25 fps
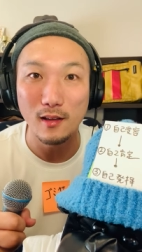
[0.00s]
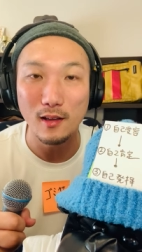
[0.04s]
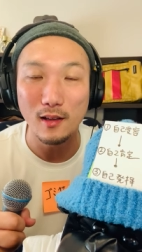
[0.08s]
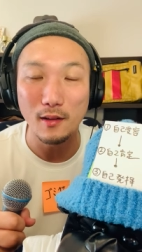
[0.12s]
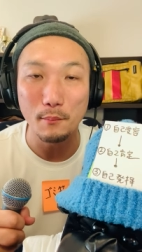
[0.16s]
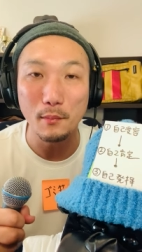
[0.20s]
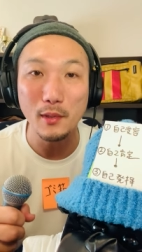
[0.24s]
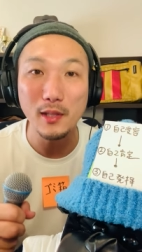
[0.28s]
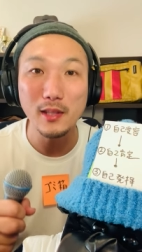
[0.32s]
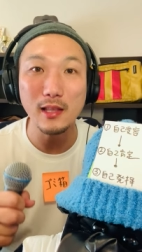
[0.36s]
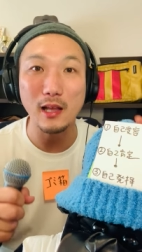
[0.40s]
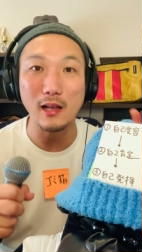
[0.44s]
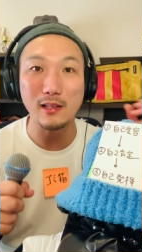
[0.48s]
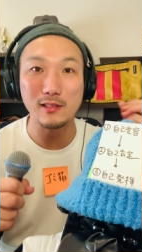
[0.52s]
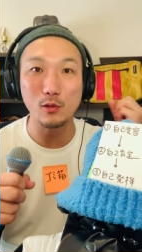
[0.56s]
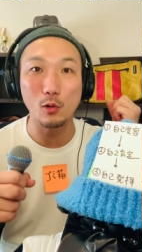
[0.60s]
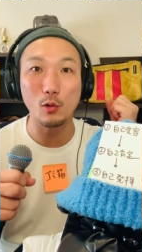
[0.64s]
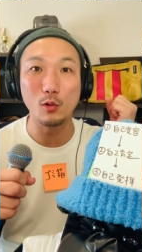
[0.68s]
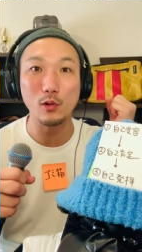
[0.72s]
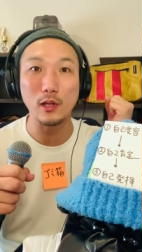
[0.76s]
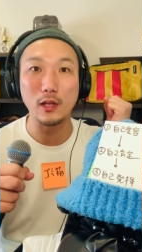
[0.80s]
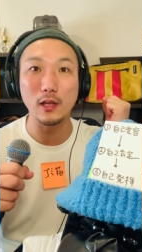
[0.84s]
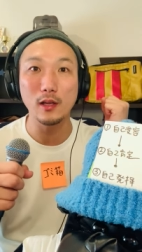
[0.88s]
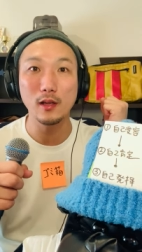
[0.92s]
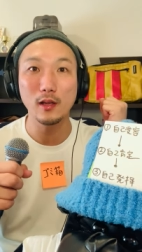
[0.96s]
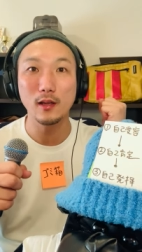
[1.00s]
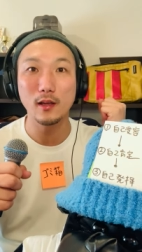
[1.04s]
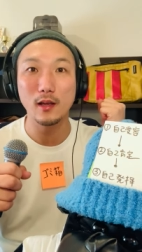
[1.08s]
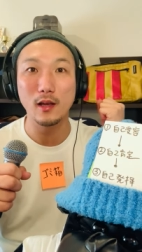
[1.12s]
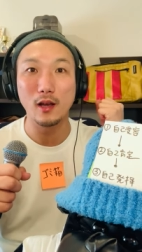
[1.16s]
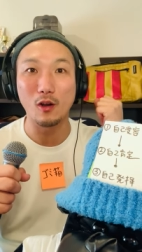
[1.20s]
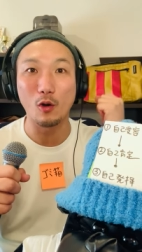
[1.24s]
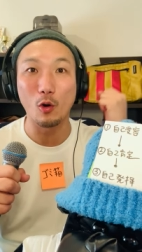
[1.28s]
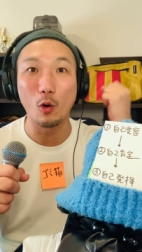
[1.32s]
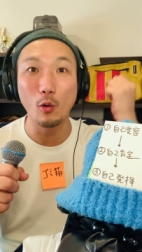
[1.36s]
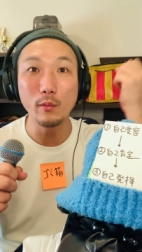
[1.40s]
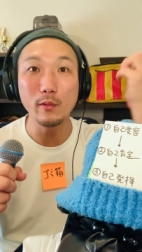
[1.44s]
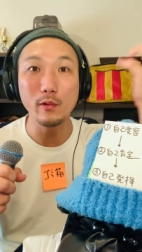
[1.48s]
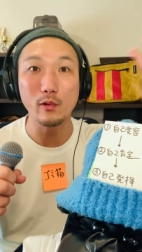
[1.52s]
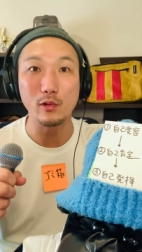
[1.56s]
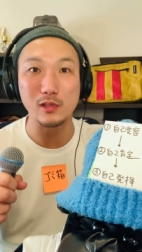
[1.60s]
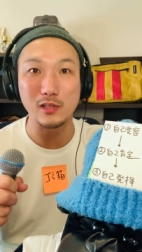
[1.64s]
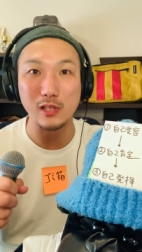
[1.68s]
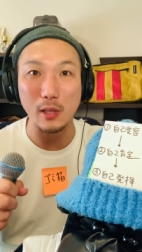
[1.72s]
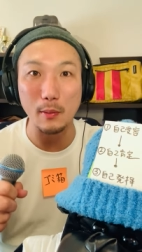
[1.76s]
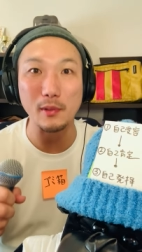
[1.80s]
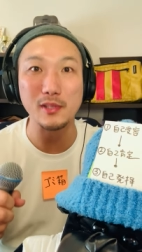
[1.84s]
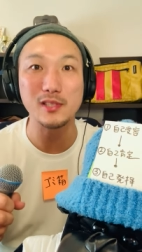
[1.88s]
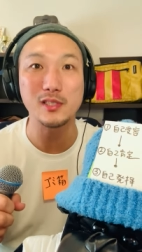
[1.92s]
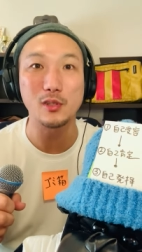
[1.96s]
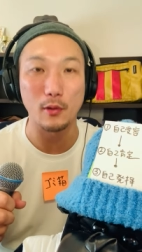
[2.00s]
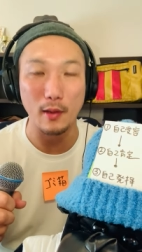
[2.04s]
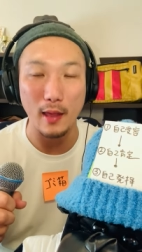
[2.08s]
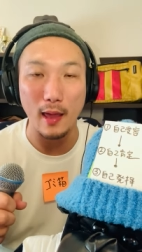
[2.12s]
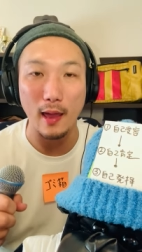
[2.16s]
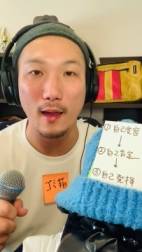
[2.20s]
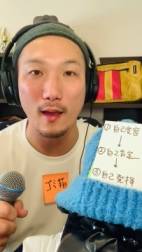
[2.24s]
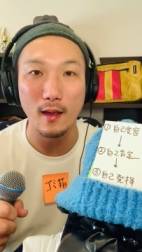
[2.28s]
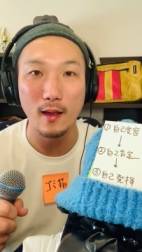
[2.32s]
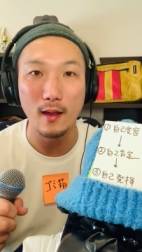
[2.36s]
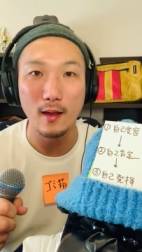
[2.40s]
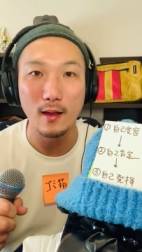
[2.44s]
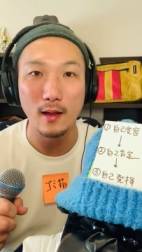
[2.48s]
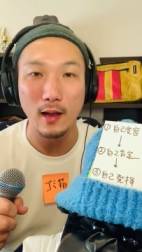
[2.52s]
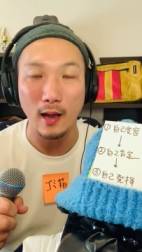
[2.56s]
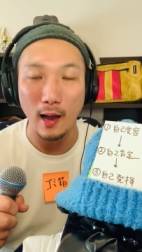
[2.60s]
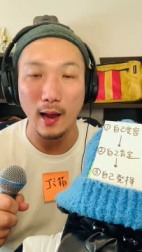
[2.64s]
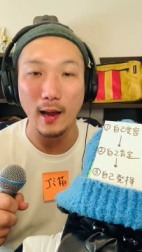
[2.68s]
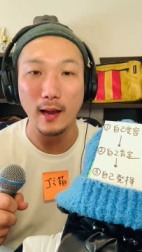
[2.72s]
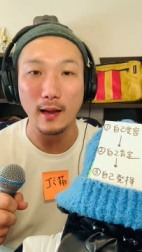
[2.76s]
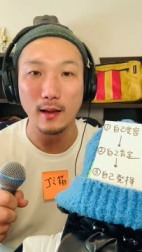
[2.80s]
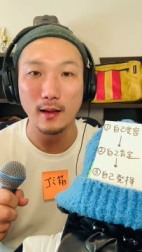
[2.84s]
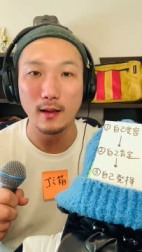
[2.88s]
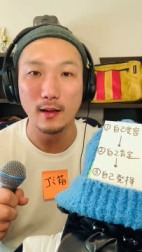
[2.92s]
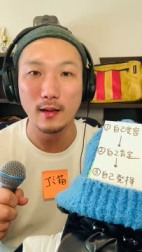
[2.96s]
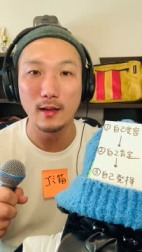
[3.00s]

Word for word: みんなそこにゴミを捨てますよね。はい。